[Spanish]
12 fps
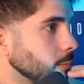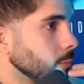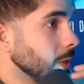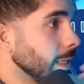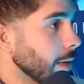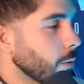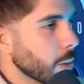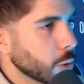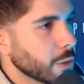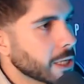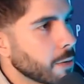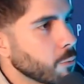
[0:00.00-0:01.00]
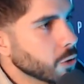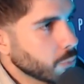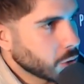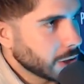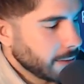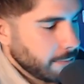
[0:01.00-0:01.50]
y ya cuando subes al bus,
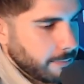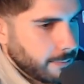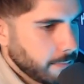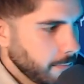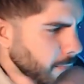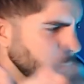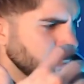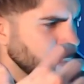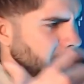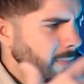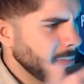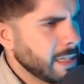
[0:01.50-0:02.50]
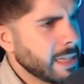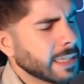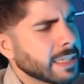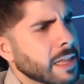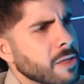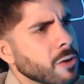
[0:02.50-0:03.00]
pues la
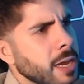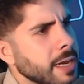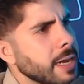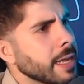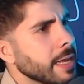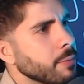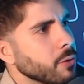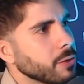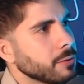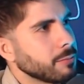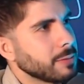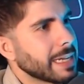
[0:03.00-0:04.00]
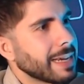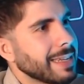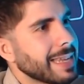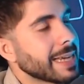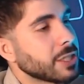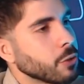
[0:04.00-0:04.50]
sensación que hay en el equipo ya,
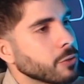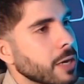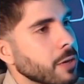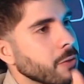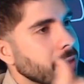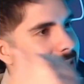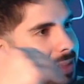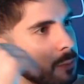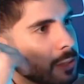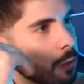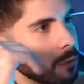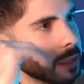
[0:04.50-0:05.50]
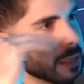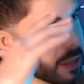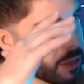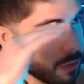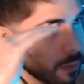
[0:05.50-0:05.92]
es otra, ¿no? De, mucha concentración, de